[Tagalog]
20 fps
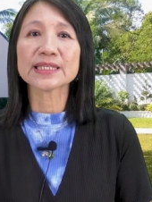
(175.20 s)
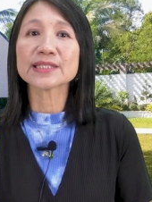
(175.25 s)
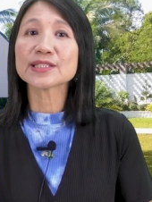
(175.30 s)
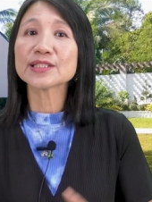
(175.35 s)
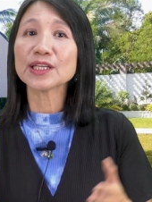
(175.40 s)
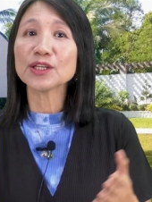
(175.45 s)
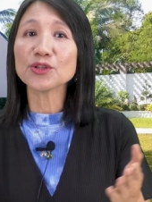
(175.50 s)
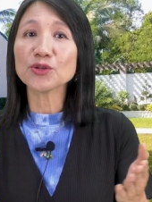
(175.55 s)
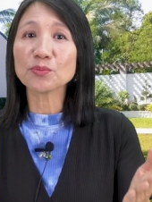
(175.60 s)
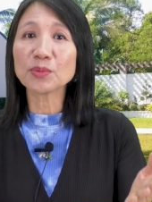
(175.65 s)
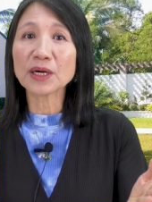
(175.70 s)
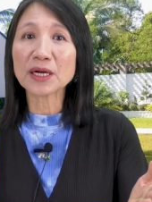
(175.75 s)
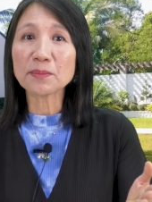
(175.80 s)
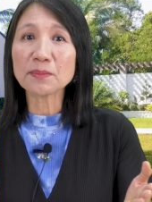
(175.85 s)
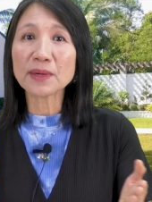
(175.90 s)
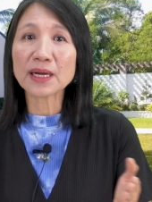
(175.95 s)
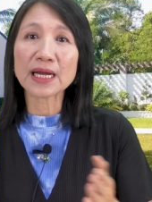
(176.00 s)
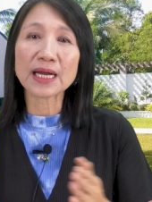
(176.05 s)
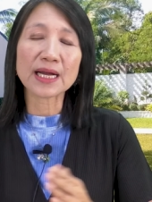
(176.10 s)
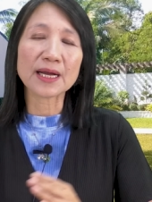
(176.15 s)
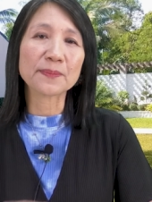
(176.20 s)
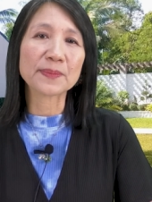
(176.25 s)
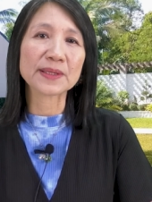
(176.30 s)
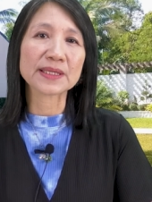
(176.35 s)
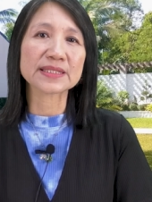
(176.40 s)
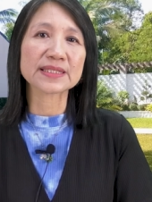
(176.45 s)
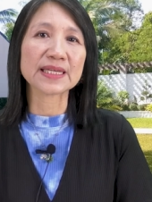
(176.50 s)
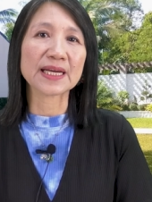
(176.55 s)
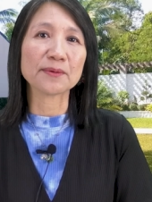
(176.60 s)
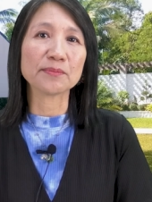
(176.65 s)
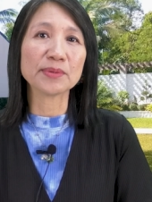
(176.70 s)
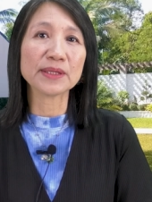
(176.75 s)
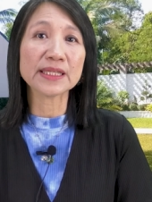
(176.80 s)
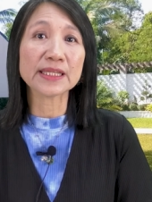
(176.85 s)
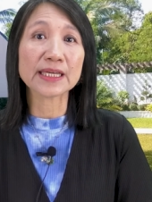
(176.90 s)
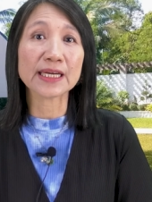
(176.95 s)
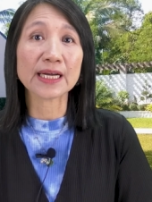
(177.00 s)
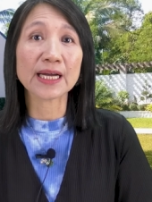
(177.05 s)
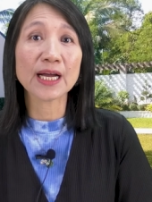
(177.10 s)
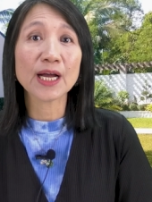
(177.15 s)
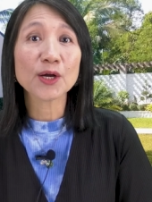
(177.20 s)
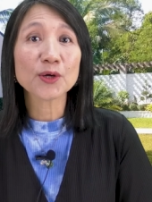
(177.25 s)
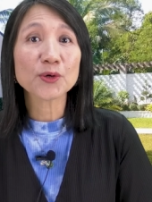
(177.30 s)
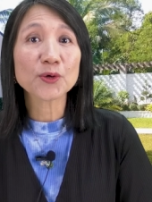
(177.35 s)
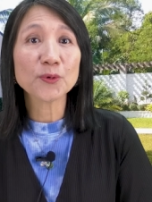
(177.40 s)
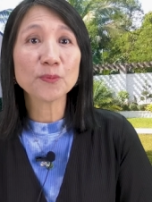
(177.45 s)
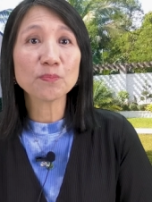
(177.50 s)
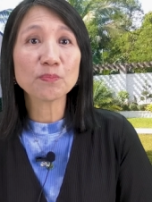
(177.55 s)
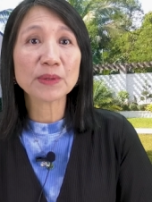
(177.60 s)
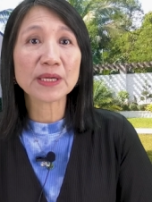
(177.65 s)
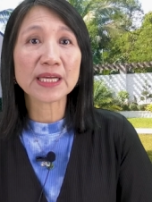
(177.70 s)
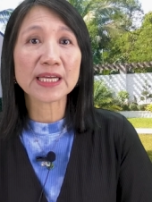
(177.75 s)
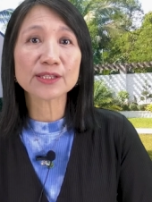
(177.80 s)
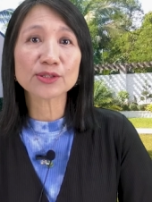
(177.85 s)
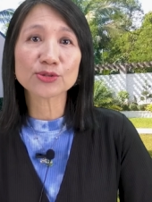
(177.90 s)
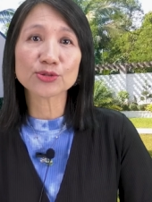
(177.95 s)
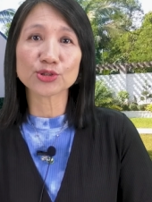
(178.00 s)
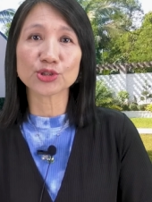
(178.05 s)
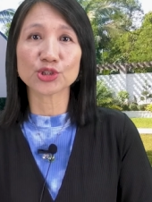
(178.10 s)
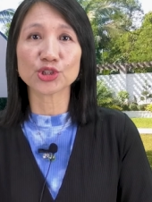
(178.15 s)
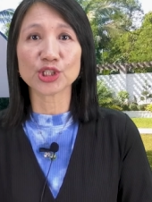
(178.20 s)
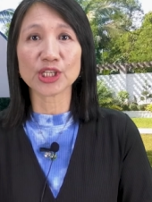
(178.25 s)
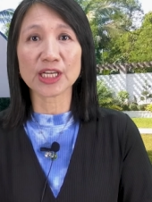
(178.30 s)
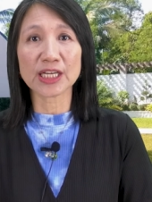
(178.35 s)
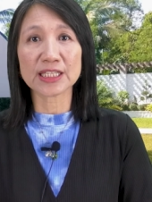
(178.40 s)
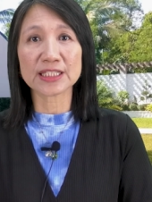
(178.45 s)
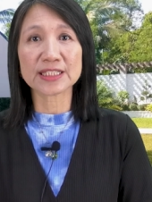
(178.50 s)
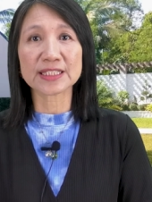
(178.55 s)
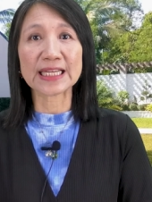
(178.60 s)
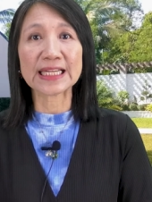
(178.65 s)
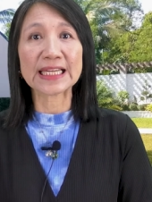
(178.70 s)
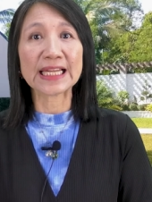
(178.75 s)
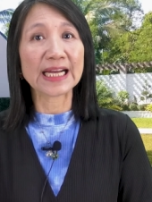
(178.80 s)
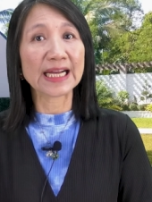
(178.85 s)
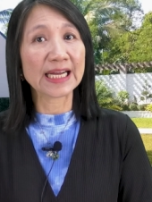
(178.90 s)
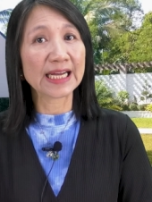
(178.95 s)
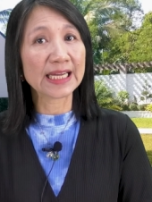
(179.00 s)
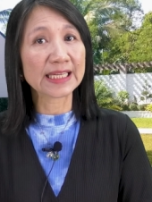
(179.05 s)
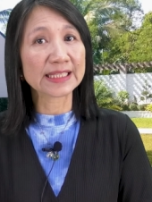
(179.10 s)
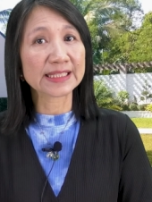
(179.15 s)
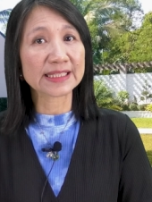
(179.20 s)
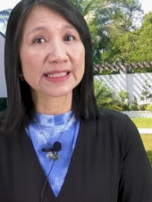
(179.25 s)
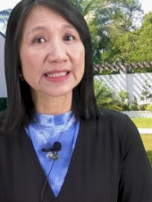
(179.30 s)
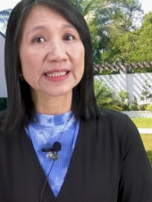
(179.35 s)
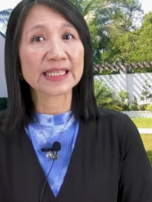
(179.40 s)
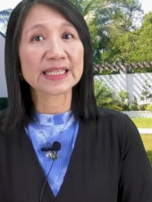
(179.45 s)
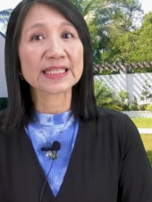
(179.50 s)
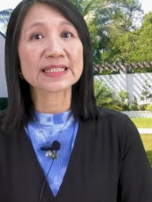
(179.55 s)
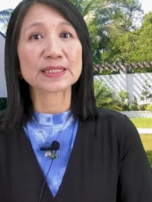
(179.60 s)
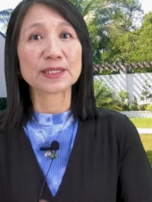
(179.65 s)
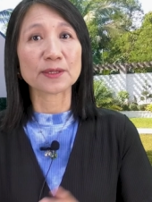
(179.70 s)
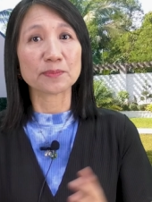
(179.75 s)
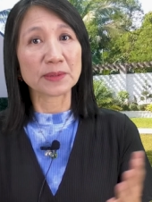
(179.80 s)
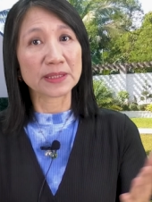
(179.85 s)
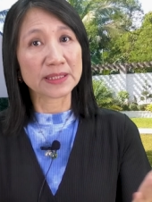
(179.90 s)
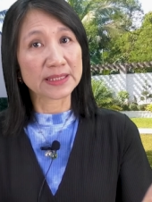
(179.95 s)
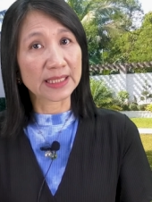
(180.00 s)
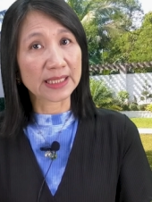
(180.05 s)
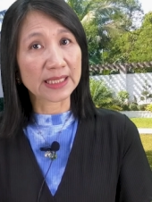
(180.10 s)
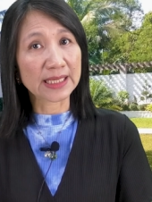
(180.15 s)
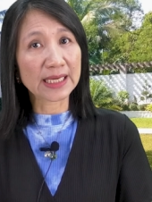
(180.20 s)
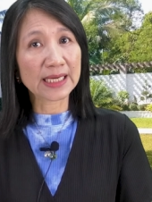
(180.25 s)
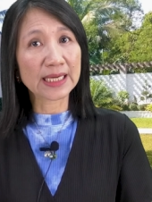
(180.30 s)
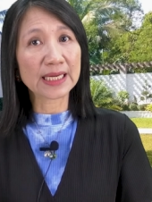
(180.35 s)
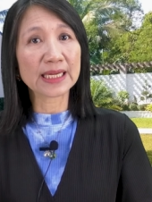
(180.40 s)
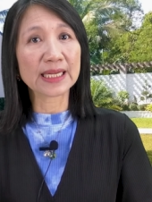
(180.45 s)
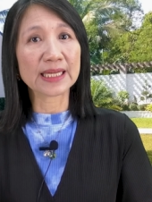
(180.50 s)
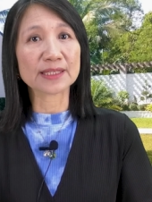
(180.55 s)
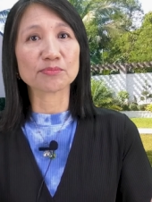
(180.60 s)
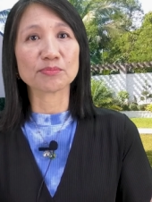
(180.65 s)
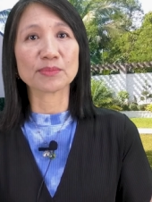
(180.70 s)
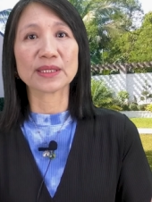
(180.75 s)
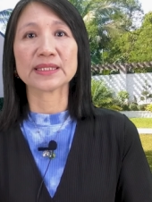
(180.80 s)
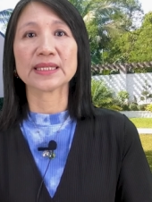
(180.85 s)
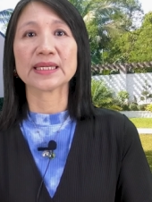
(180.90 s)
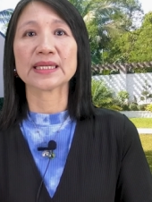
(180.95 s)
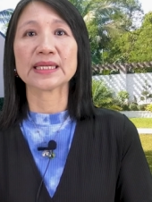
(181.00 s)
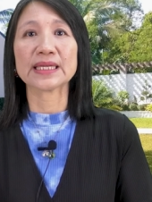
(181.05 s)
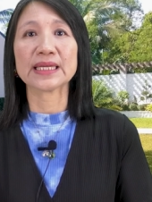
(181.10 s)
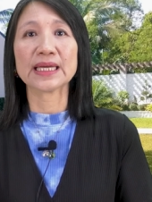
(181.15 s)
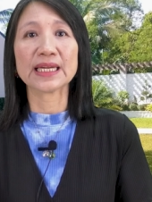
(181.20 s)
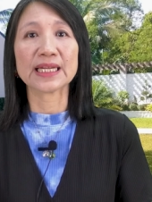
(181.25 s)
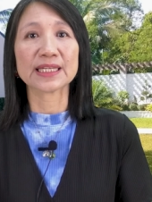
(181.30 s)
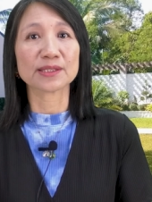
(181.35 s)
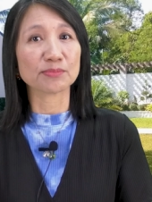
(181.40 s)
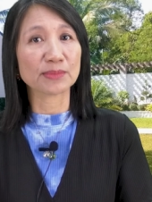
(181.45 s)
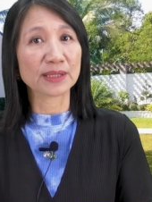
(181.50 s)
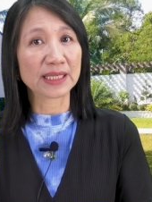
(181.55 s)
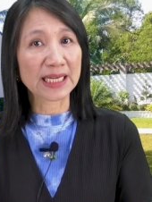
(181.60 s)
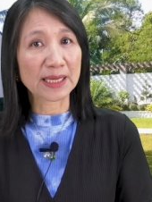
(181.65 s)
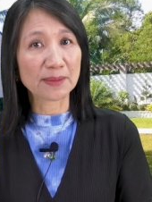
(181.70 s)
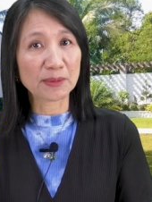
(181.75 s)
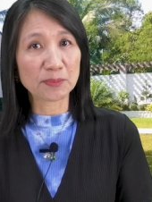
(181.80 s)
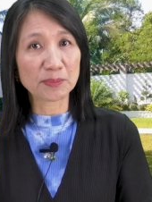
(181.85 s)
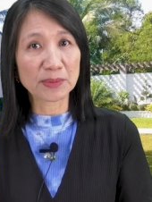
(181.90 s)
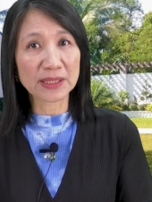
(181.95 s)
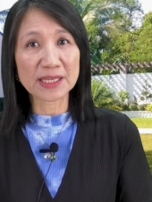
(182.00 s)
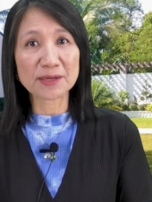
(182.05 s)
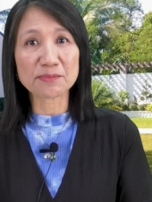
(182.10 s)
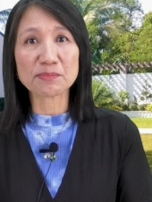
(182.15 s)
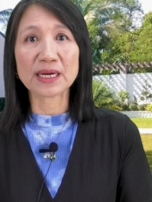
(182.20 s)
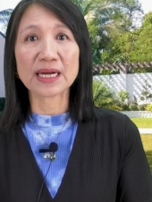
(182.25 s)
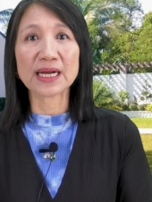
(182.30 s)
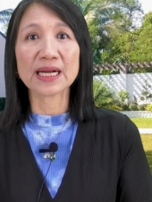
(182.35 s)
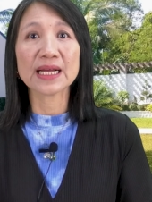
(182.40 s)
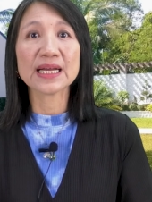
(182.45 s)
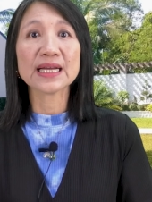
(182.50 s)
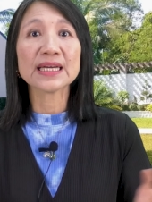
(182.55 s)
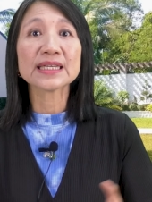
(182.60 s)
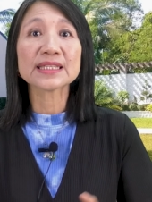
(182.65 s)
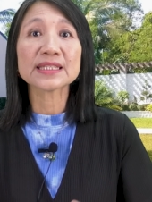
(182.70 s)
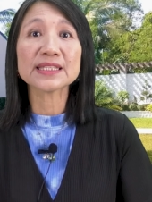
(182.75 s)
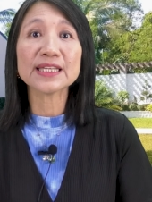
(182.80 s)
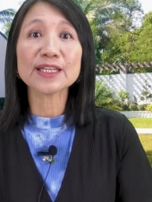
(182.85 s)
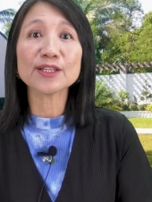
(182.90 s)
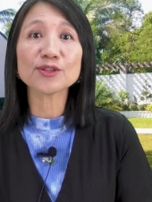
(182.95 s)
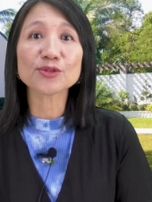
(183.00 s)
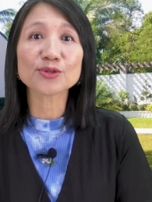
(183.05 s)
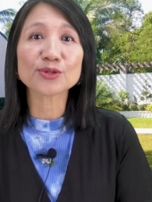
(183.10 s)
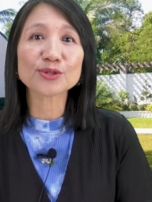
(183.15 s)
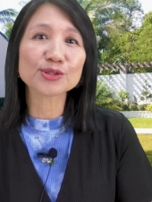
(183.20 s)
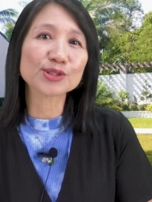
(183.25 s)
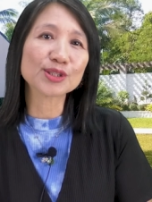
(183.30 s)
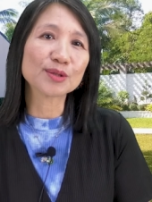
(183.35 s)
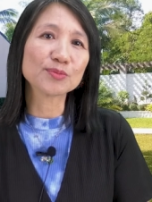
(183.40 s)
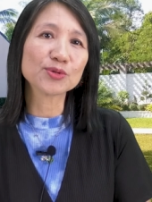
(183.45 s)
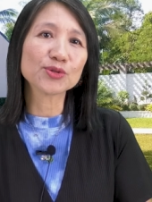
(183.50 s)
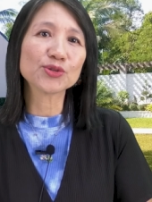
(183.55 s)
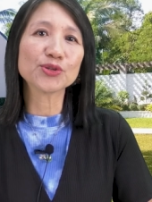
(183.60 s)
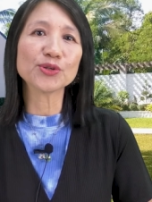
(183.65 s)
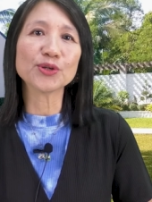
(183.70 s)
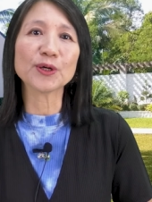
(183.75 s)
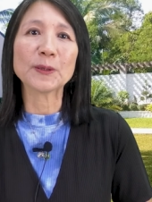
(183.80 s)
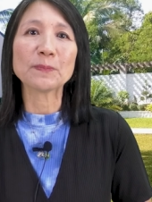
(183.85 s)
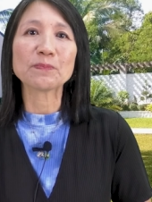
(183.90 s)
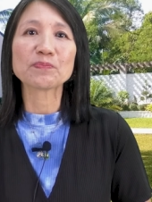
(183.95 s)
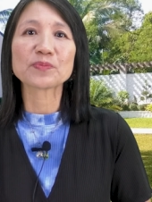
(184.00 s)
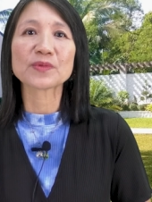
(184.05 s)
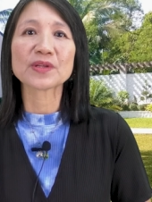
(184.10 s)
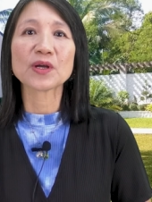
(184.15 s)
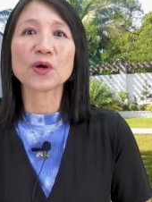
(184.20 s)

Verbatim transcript: Sino bang makakapagsabi na kumpleto siya sa lahat, sa pisikal at material at marami pang iba dito sa mundo?